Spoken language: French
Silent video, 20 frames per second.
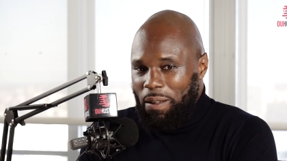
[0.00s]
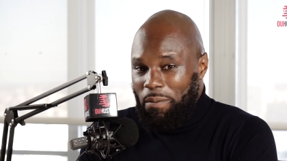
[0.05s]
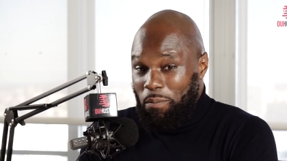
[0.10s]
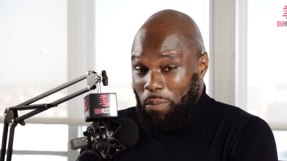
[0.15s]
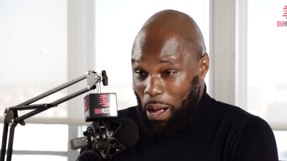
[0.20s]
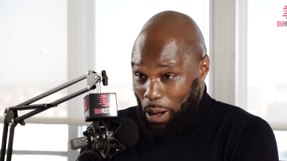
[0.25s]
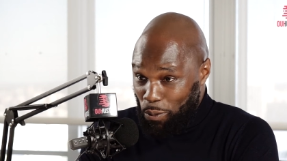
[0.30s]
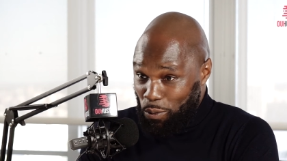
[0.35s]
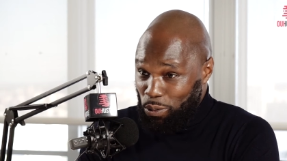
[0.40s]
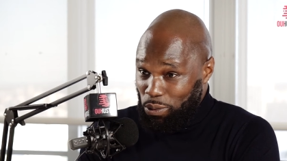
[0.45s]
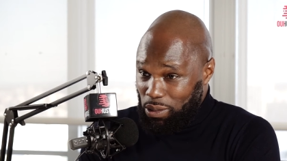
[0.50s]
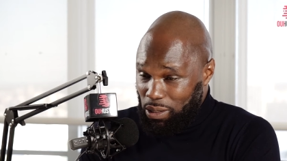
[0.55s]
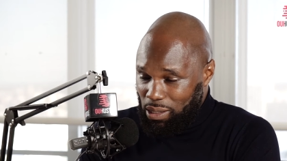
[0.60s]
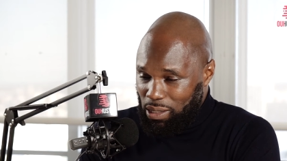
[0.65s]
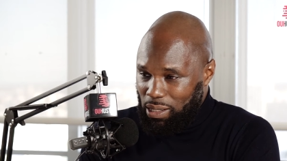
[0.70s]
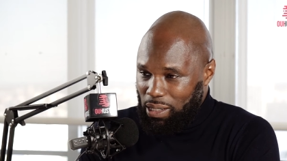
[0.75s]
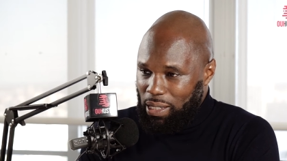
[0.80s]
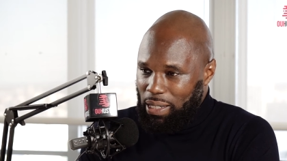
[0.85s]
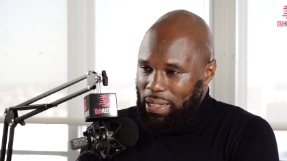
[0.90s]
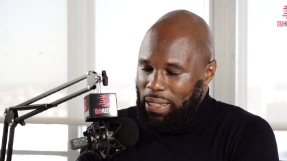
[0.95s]
Par
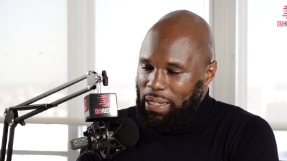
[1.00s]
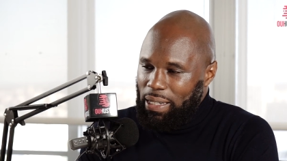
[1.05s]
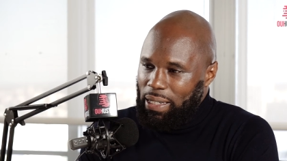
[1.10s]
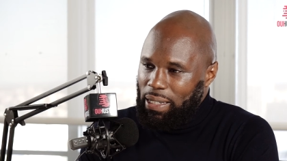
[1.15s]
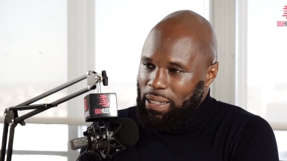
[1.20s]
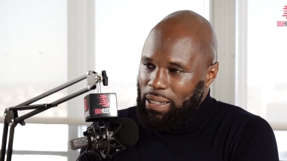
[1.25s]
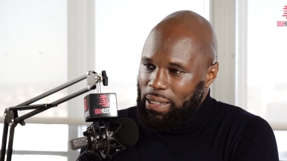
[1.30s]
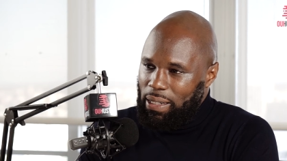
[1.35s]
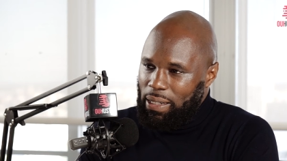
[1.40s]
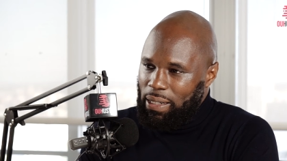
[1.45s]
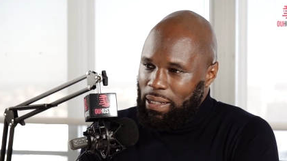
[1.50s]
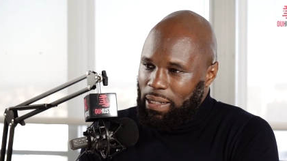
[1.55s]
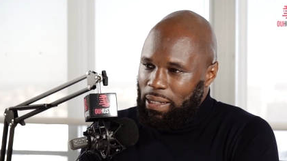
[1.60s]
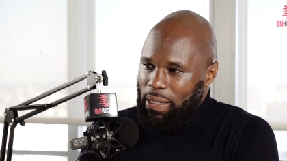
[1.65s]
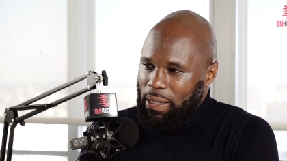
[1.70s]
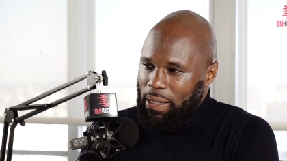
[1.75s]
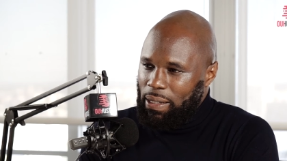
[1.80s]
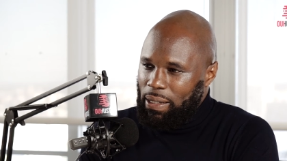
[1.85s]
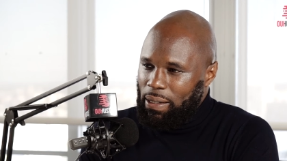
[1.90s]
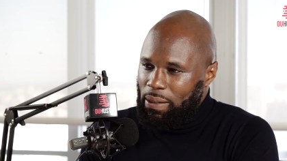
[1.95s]
contre,
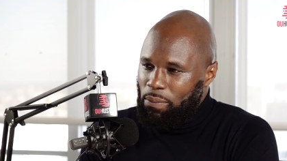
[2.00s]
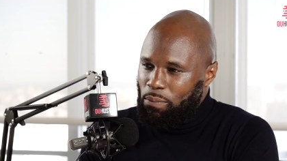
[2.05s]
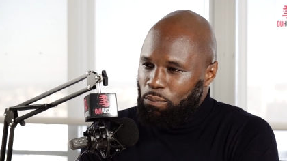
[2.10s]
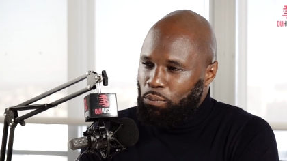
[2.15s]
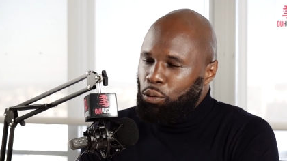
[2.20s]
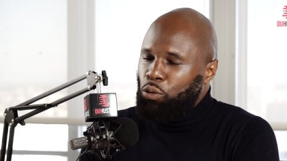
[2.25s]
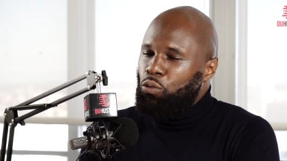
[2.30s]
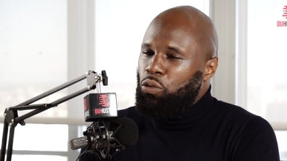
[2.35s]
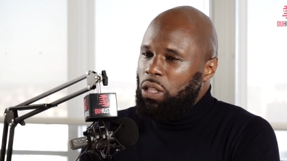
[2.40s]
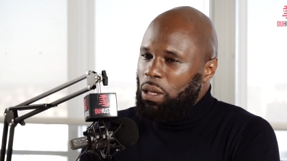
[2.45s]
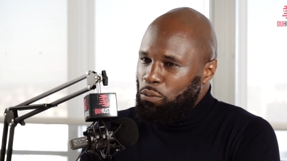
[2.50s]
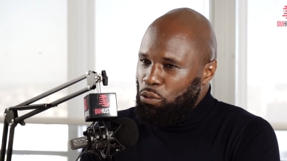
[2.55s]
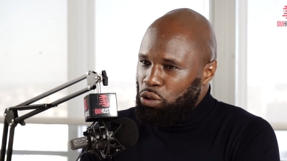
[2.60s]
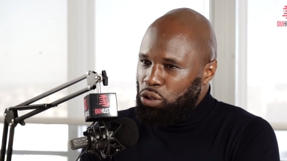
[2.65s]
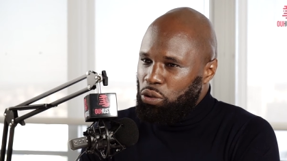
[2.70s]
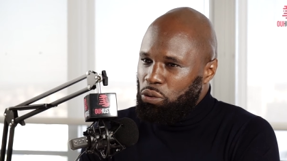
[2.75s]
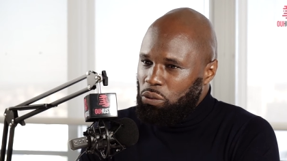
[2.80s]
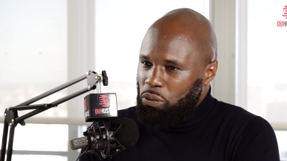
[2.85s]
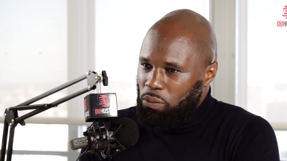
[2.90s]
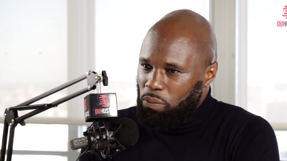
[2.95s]
euh, beaucoup
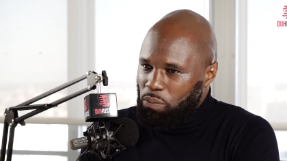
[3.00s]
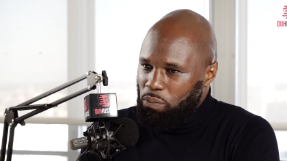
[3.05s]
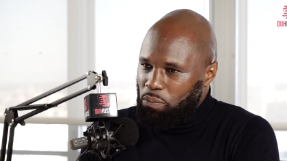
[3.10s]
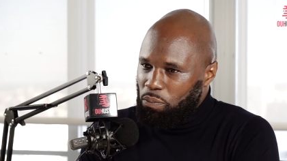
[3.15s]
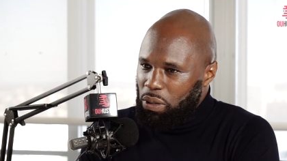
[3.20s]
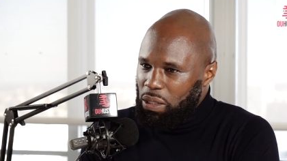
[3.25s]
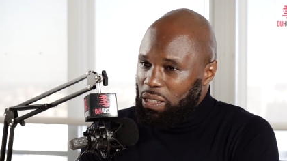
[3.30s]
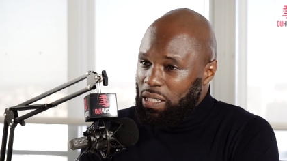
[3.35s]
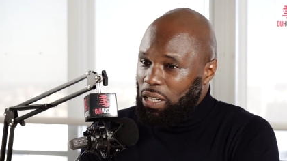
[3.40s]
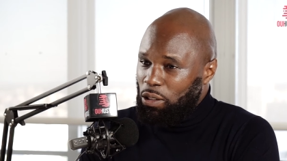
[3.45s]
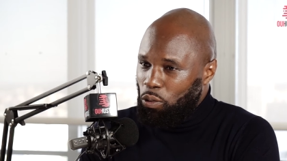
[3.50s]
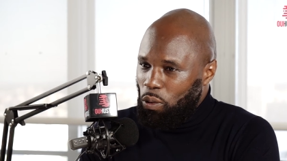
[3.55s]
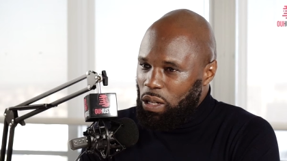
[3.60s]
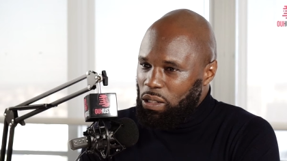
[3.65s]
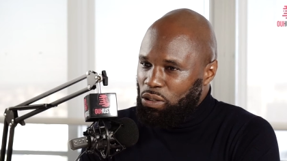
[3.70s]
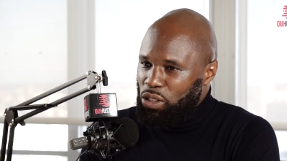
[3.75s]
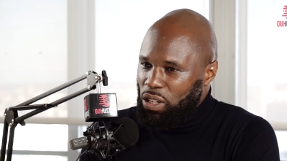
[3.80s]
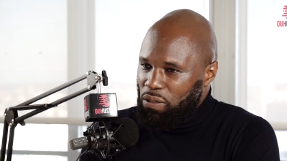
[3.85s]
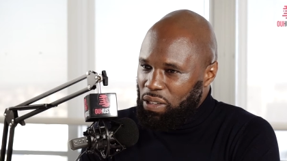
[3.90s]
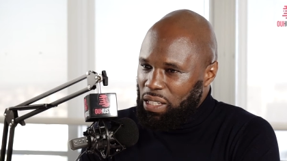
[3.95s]
d'émotions, parce qu'il y a
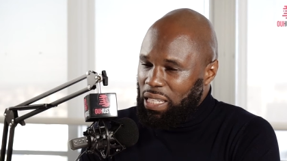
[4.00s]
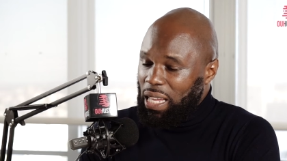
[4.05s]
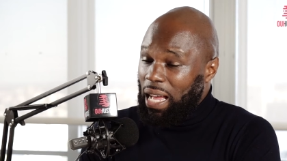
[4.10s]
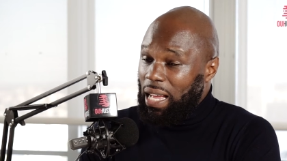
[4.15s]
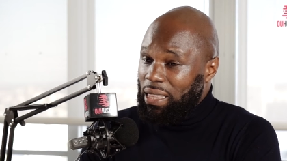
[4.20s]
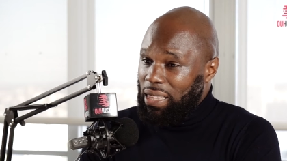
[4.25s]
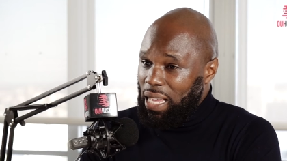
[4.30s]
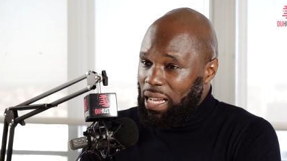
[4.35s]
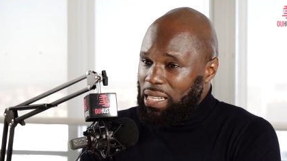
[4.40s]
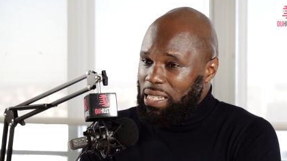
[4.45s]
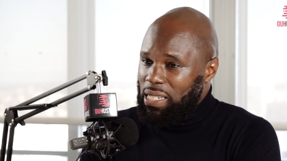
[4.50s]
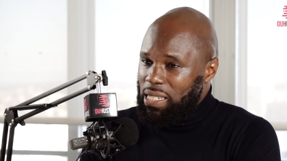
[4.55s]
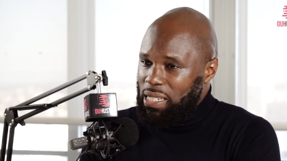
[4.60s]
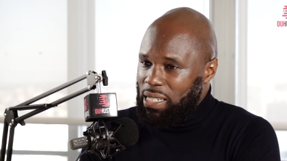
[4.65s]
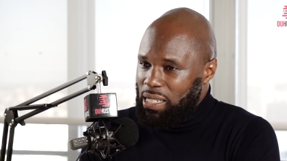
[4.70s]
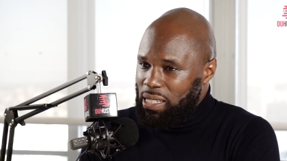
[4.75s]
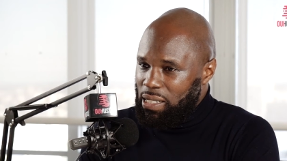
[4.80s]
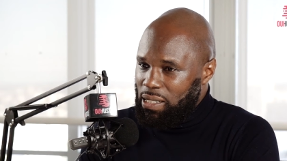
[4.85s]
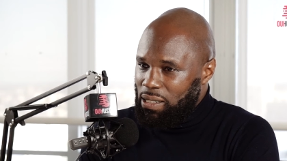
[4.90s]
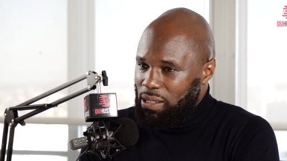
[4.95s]
trois ans, j'avais été
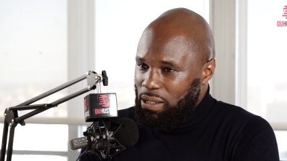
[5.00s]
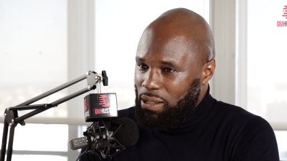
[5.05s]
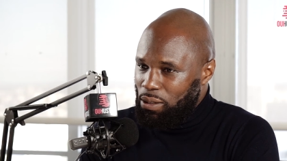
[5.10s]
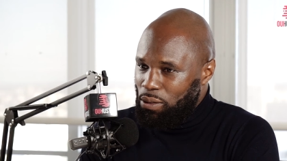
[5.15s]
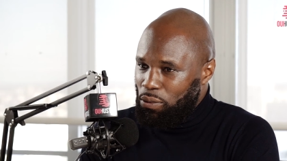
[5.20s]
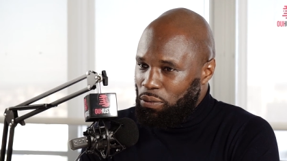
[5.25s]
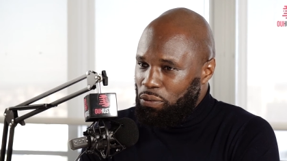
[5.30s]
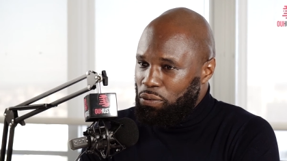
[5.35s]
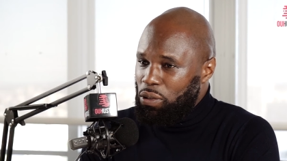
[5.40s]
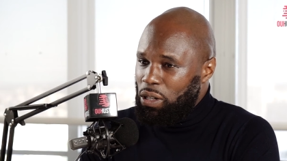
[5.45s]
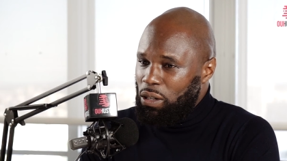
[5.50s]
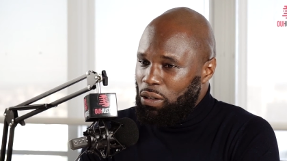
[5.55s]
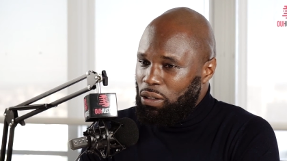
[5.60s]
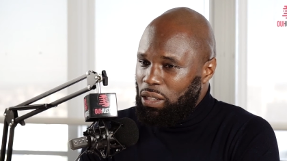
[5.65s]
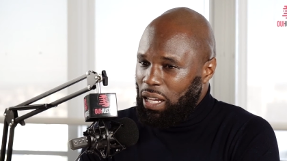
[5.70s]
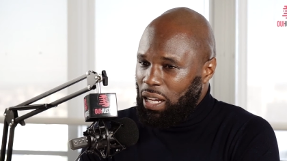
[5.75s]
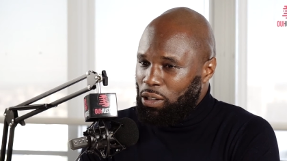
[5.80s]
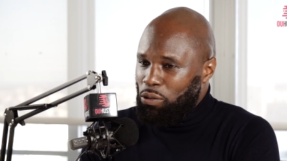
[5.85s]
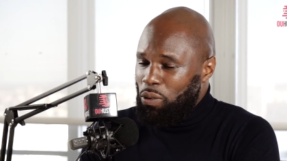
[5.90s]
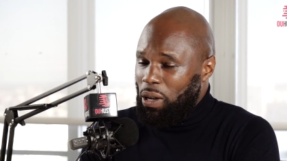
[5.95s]
interdit de fouler le
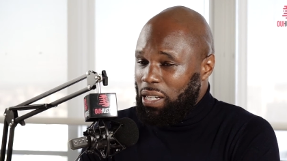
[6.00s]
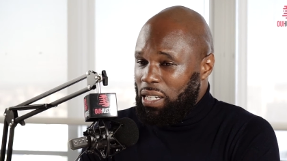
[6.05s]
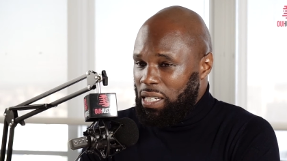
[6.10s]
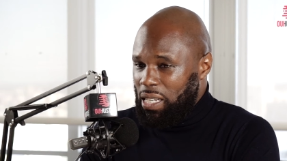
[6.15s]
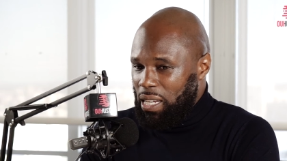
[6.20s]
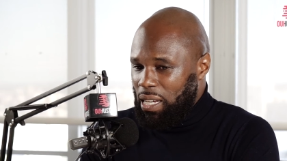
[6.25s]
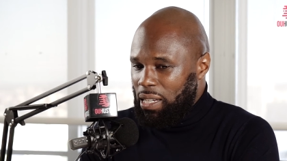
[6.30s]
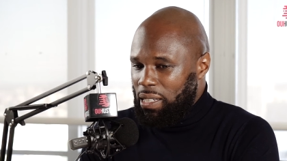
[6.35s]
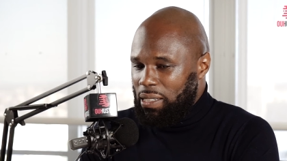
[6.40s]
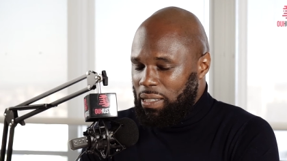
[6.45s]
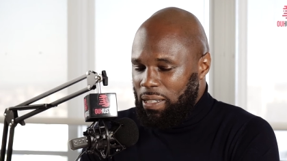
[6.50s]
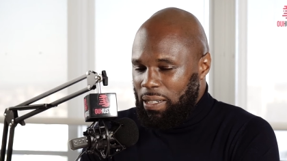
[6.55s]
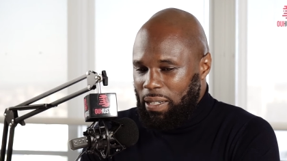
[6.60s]
territoire guinéen,